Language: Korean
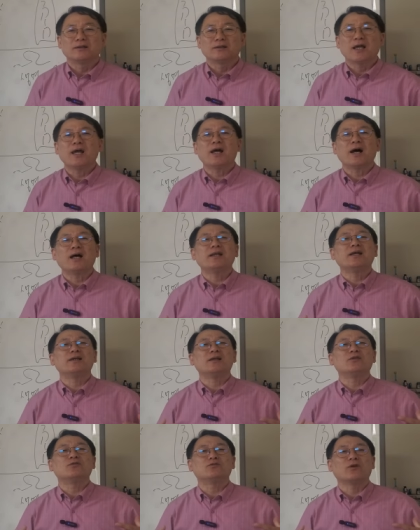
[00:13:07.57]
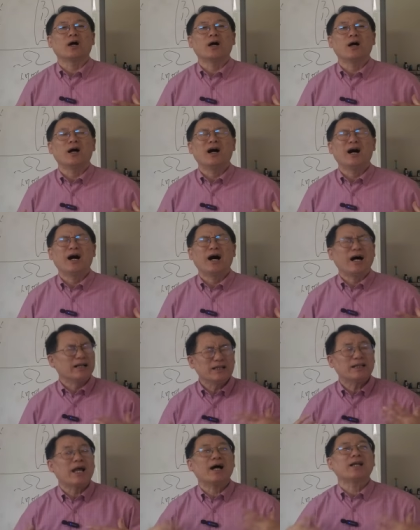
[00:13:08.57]
내 안에 예수가
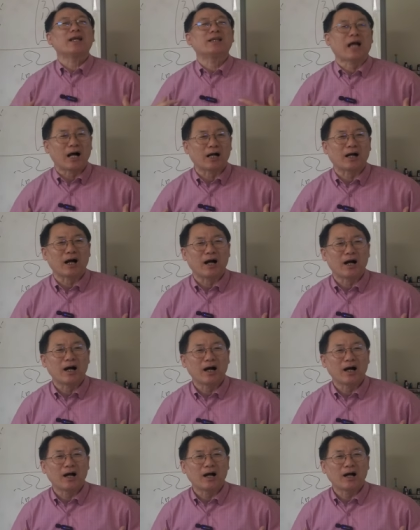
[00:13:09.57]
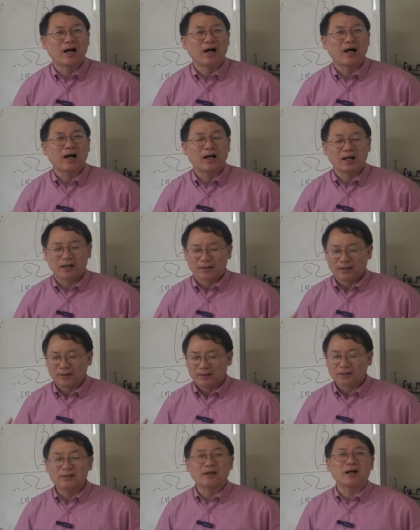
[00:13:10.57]
아니 내 안에 나가 네.
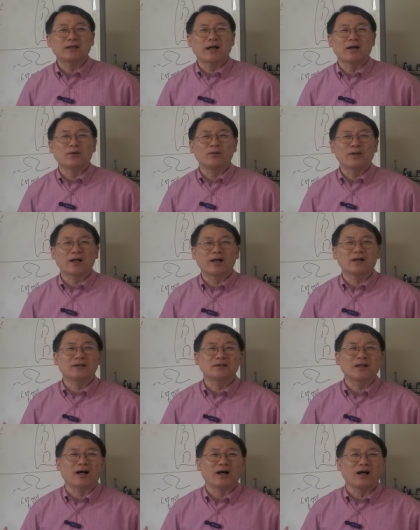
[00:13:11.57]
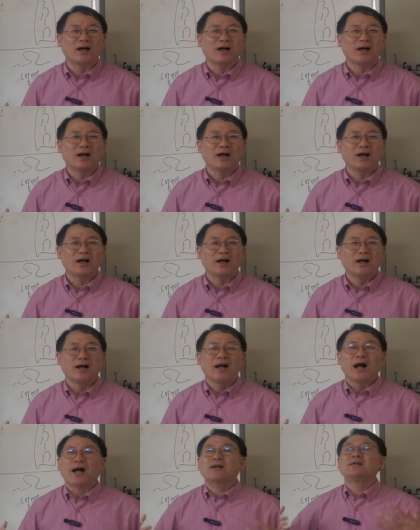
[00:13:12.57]
그가 나요 내가 그다 네.
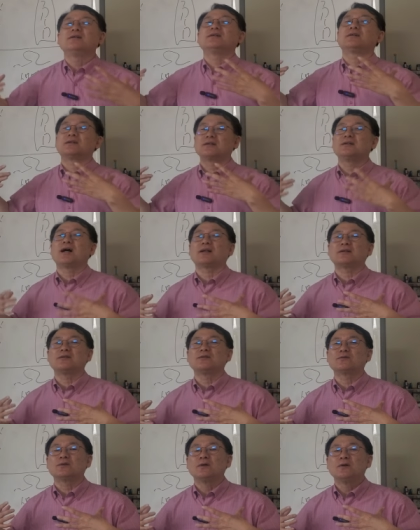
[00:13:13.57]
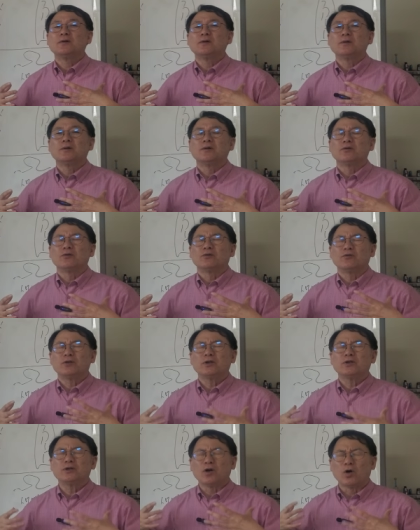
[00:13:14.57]
아그 그 같은
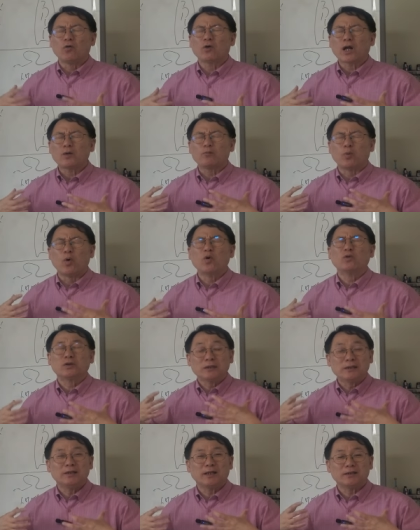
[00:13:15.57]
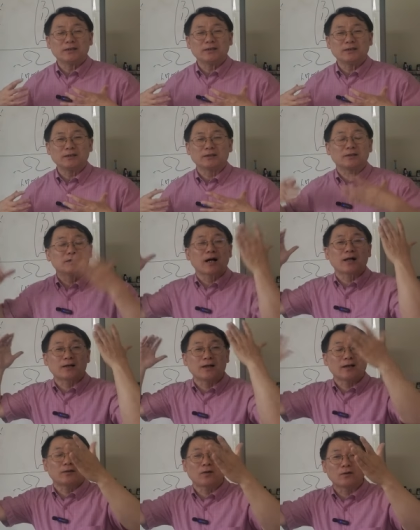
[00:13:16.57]
우리의 영원한 보증이 되신 그가
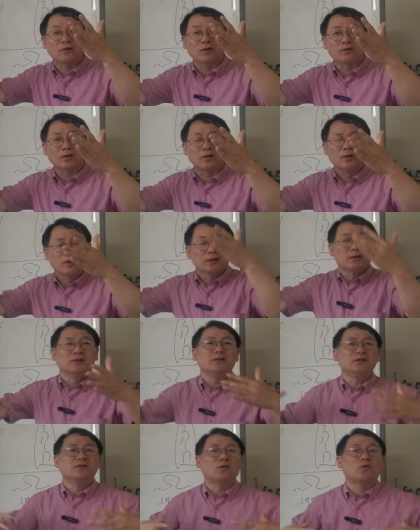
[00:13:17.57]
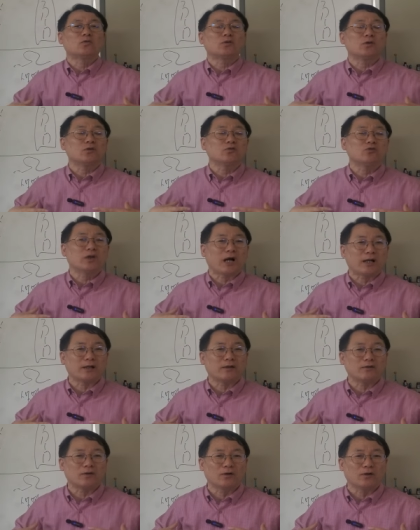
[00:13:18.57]
그랬던 것처럼 그의 속성이 우리
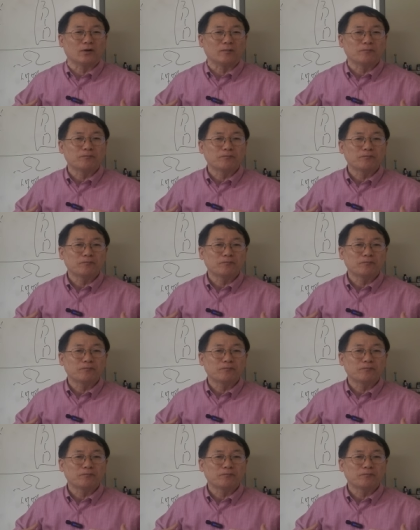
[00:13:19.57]
안에서